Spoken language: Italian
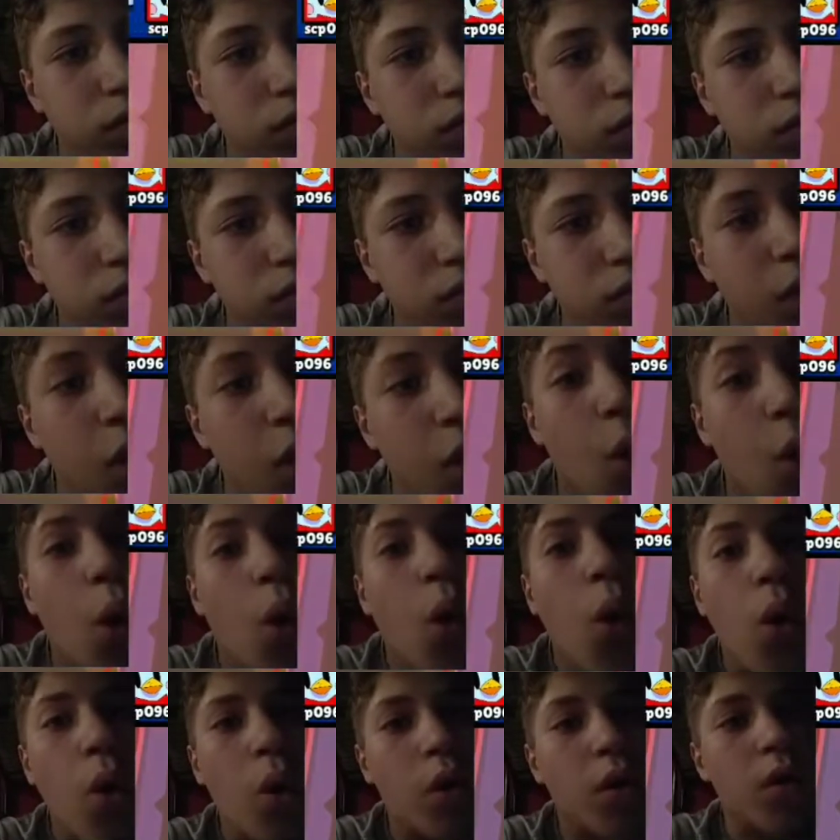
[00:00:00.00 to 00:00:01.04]
Oh,
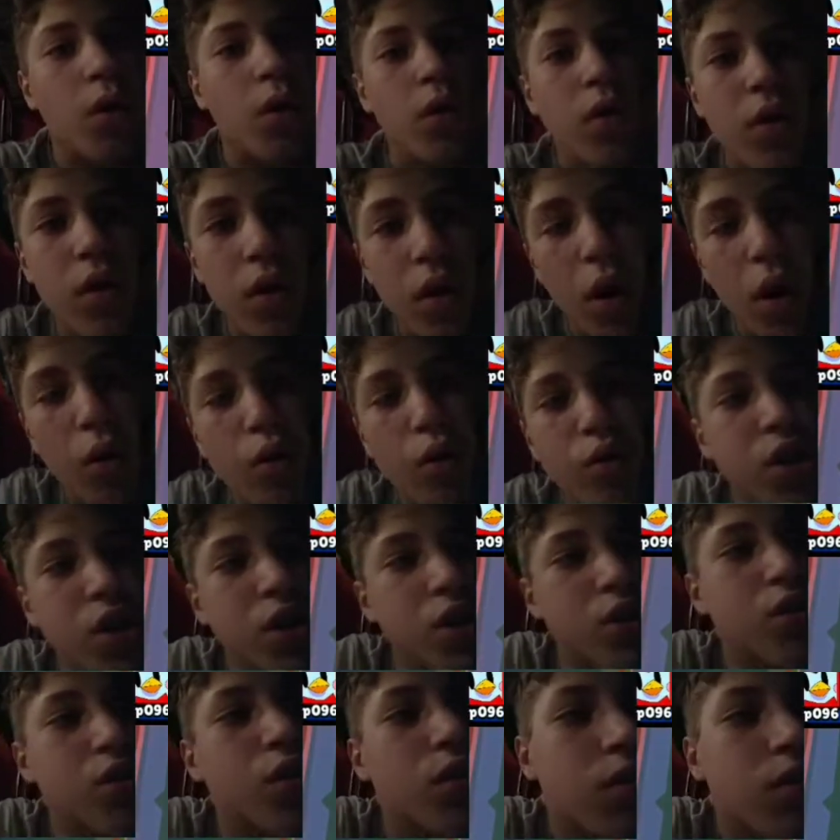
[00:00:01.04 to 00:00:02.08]
ho ucciso...
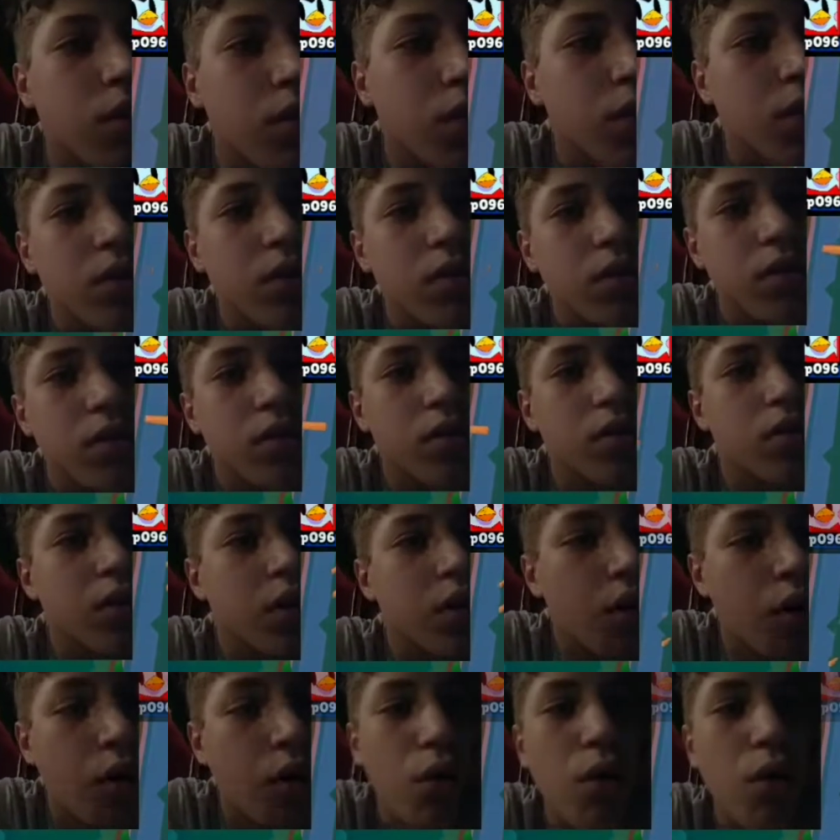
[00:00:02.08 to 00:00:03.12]
Ho, ho
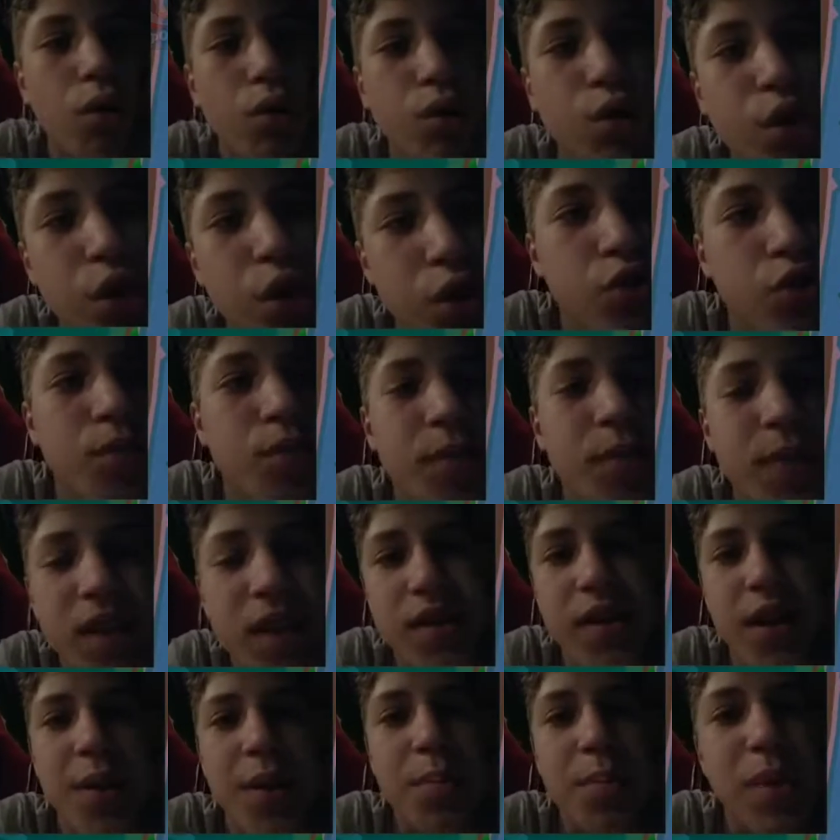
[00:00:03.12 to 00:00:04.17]
ucciso Mister
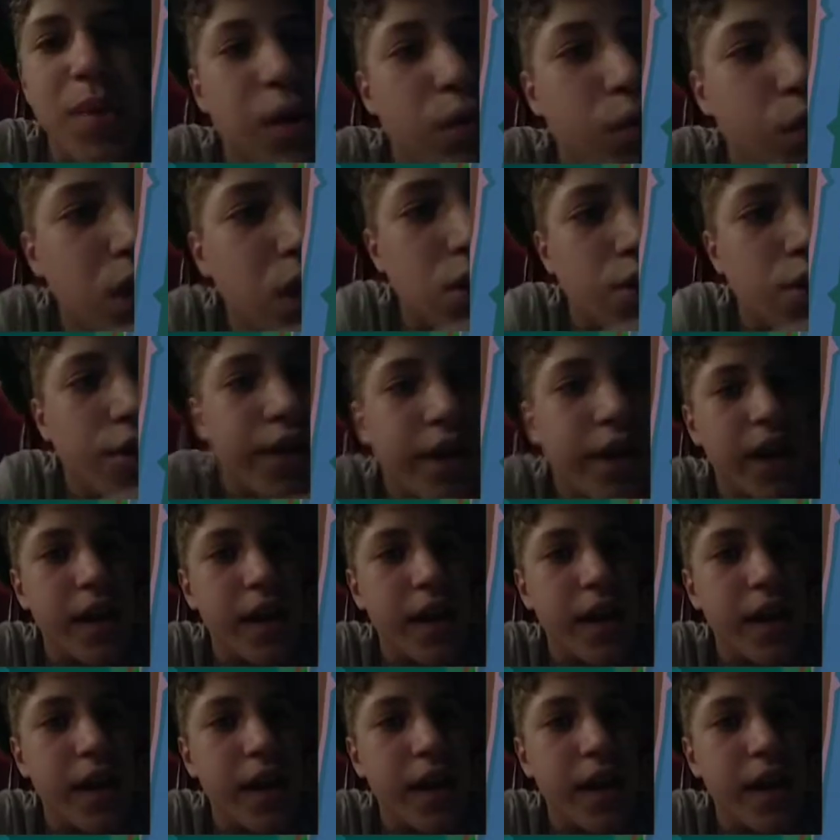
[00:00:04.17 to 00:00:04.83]
Pinguino, ragazzi.